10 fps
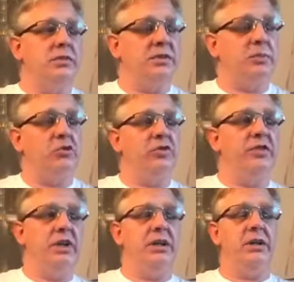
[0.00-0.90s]
z
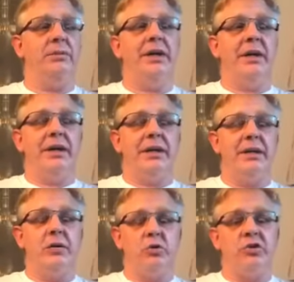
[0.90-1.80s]
pożywieniem
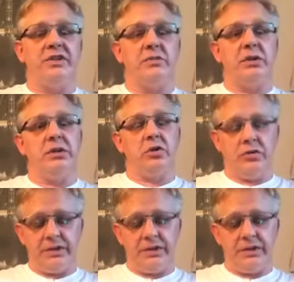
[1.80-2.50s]
e, różnych składników